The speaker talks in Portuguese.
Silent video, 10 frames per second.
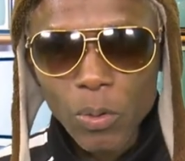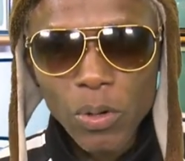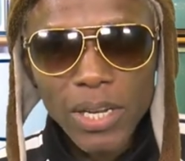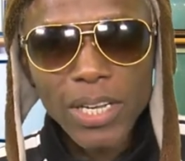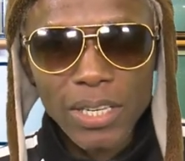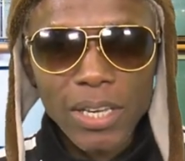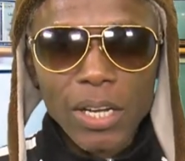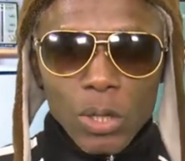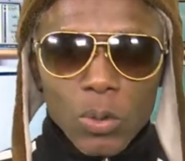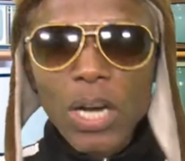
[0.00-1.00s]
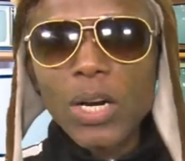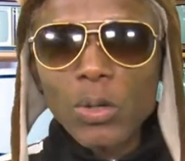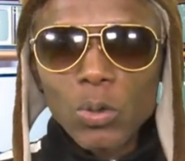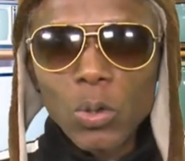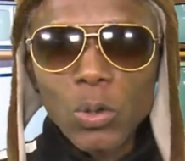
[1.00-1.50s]
com o Gore aqui no
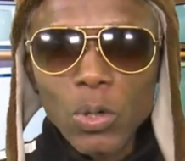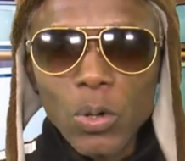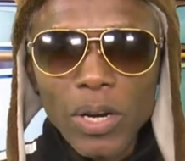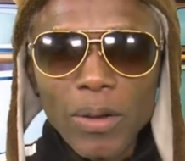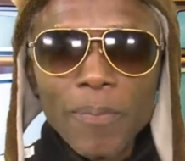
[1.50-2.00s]
canal do Dr. Gore.